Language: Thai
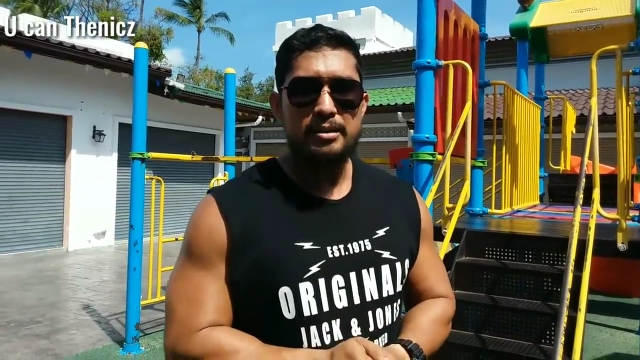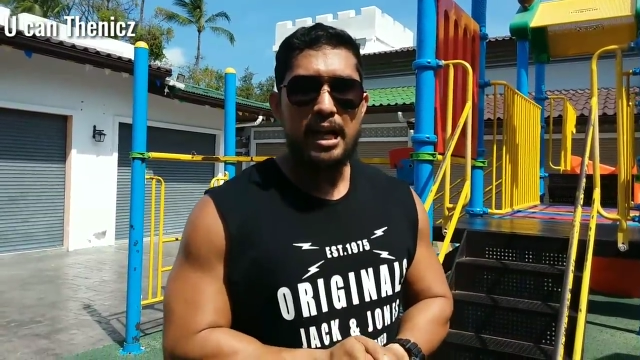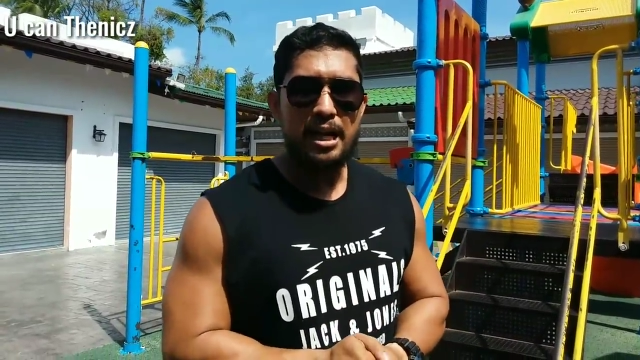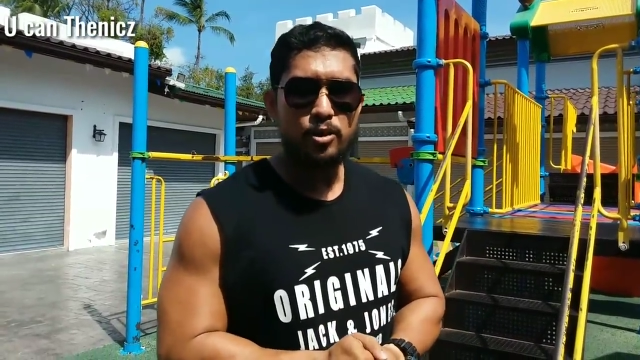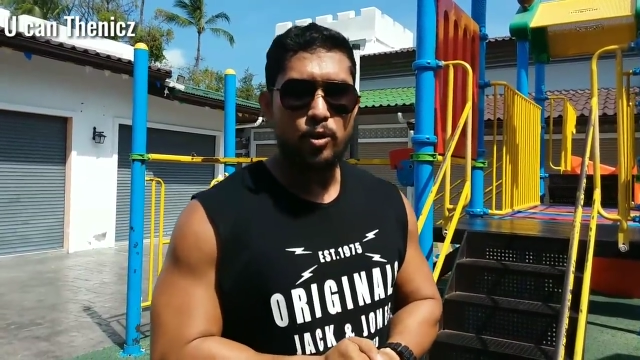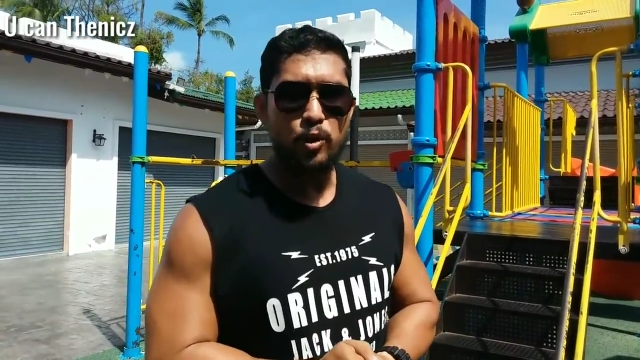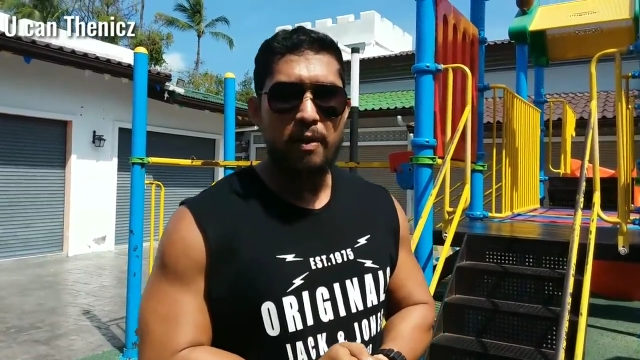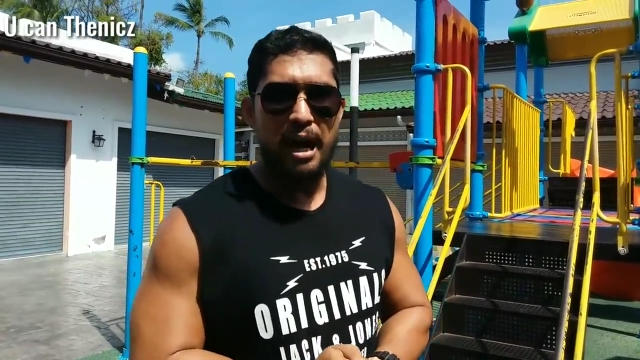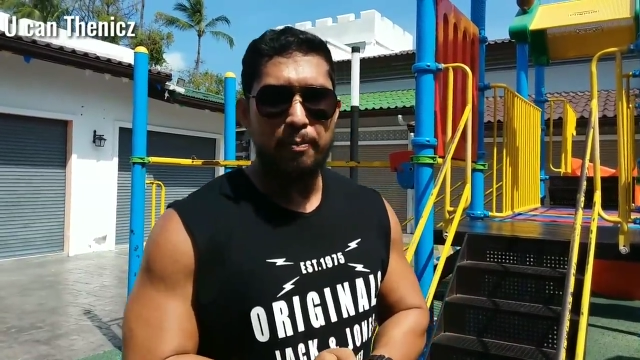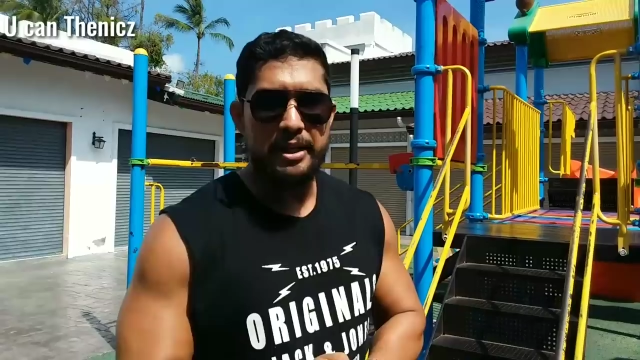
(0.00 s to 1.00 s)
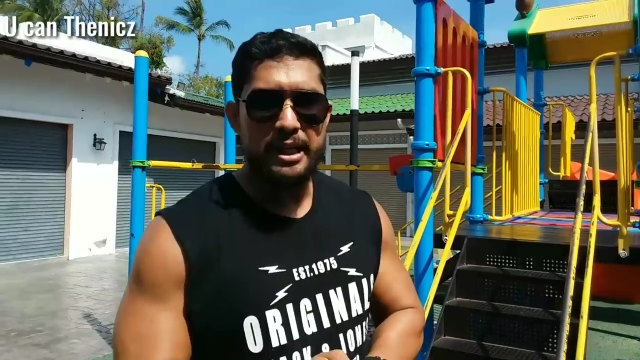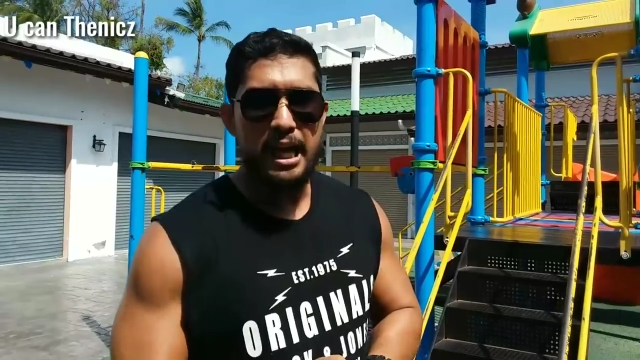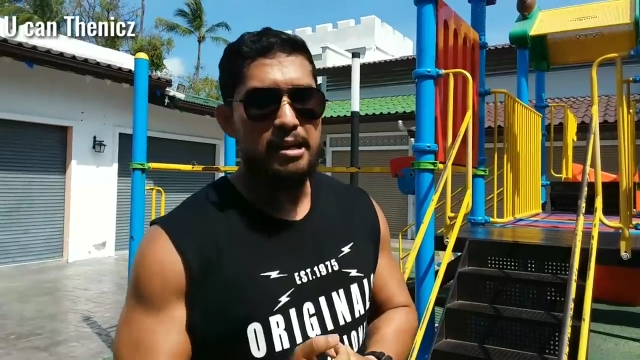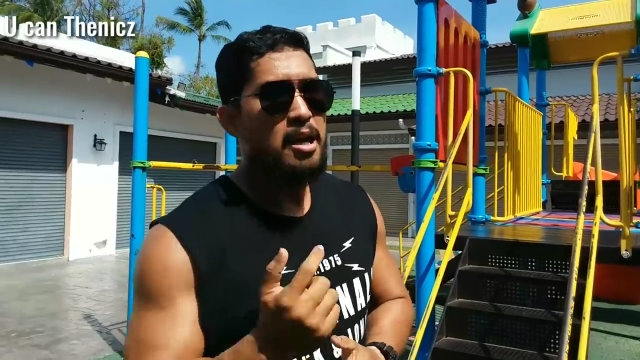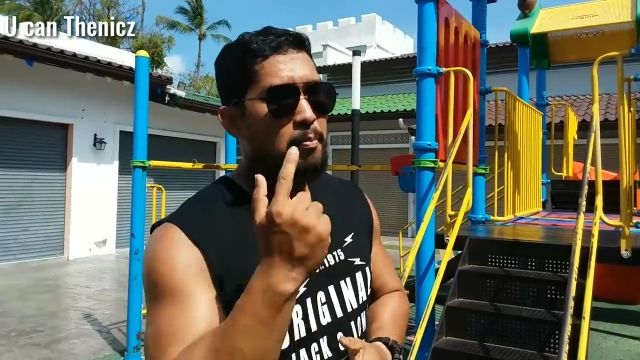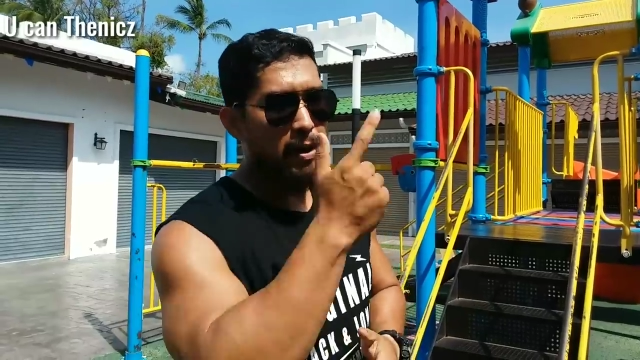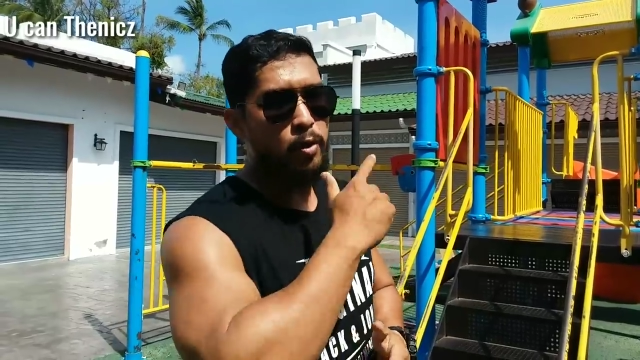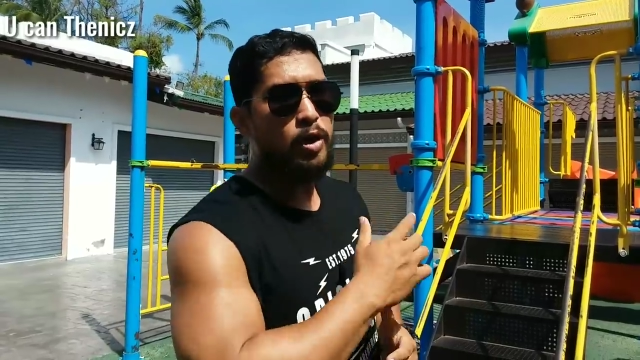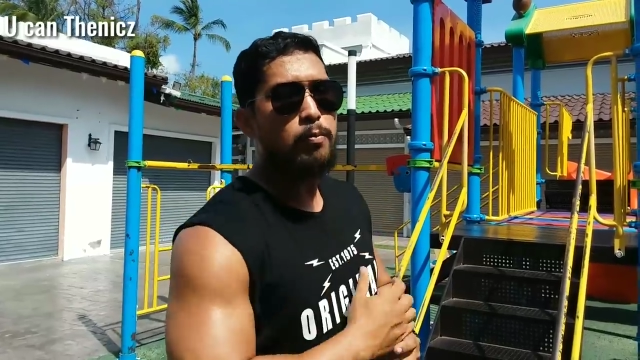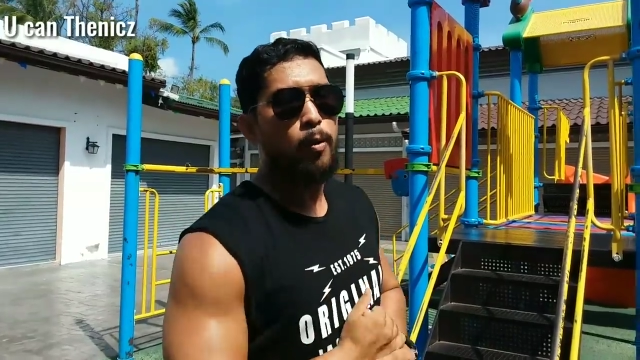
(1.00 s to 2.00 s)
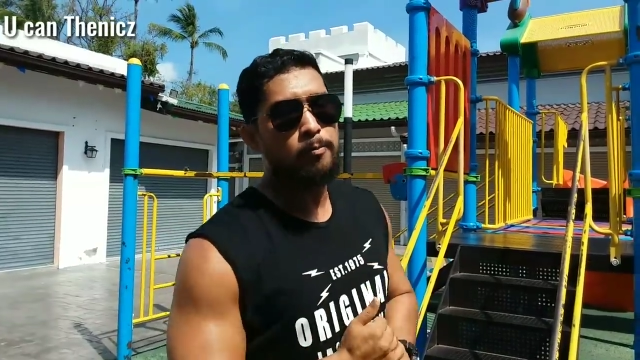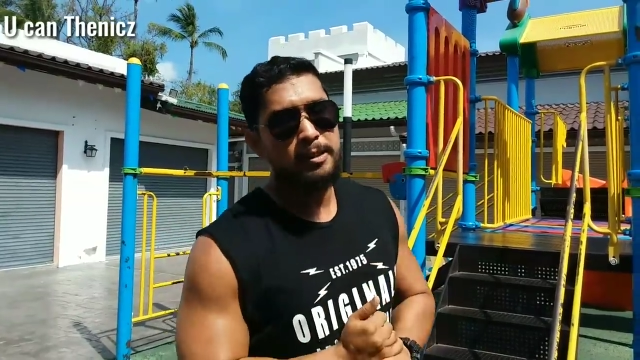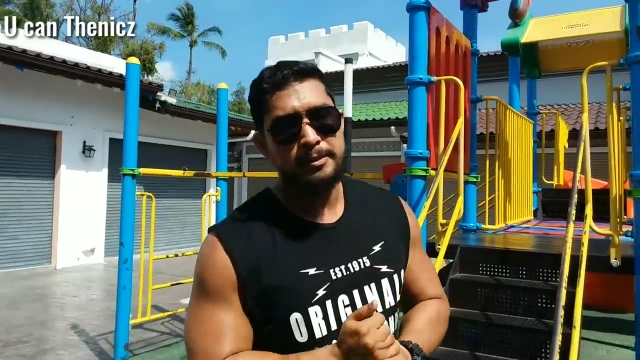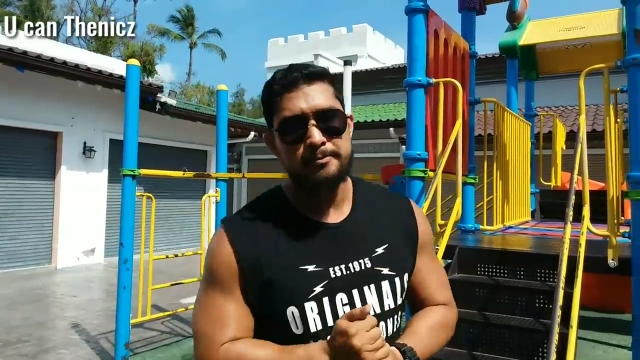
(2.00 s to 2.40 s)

ถ้าโชว์ชูบาร์เป็นยังไงไปดูครับผม